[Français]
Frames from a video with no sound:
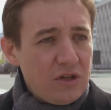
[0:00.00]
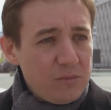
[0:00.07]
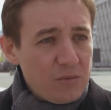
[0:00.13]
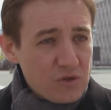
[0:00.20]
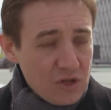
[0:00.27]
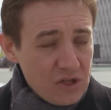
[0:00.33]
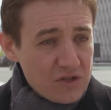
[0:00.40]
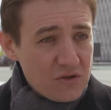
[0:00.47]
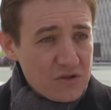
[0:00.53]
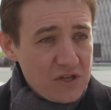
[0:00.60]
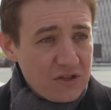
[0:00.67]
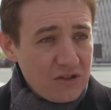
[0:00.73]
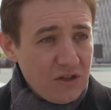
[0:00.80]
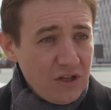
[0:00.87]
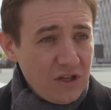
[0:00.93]
des besoins de la
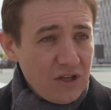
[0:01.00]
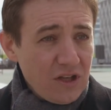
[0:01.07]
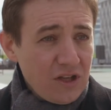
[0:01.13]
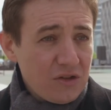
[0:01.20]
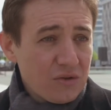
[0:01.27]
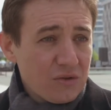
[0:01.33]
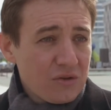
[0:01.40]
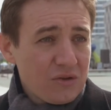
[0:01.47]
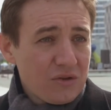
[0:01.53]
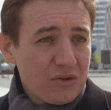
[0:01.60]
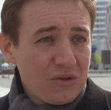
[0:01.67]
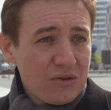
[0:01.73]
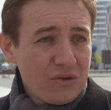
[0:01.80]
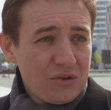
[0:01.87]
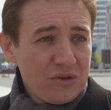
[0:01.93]
société et donc
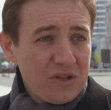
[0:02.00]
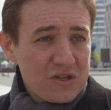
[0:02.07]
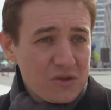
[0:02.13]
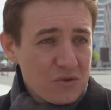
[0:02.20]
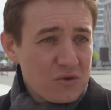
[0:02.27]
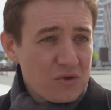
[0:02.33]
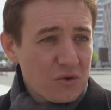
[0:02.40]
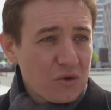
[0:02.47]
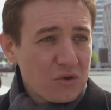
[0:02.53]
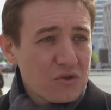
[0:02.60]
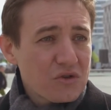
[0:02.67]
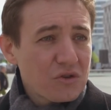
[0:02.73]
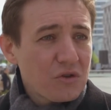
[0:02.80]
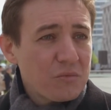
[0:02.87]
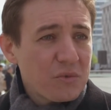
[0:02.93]
euh, des solutions que
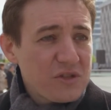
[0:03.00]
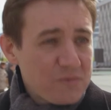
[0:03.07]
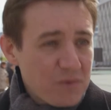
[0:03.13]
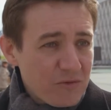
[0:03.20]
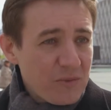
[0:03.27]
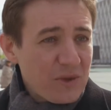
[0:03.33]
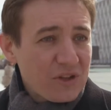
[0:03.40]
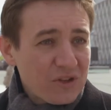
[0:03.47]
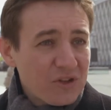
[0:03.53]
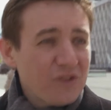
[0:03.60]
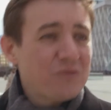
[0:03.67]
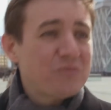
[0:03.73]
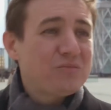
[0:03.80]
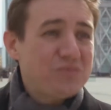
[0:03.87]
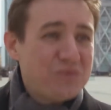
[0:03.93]
nos entreprises peuvent mettre en
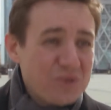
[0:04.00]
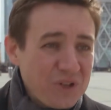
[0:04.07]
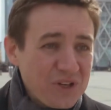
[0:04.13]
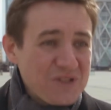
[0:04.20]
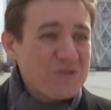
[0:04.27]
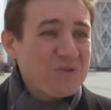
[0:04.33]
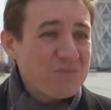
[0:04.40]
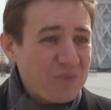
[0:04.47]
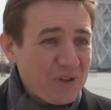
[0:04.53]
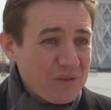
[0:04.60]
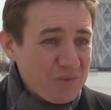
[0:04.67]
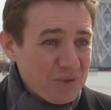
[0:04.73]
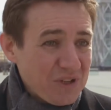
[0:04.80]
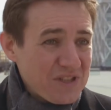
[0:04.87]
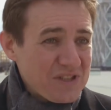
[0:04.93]
œuvre pour
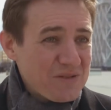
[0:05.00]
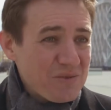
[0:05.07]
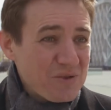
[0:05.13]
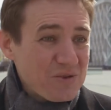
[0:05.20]
répondre à ces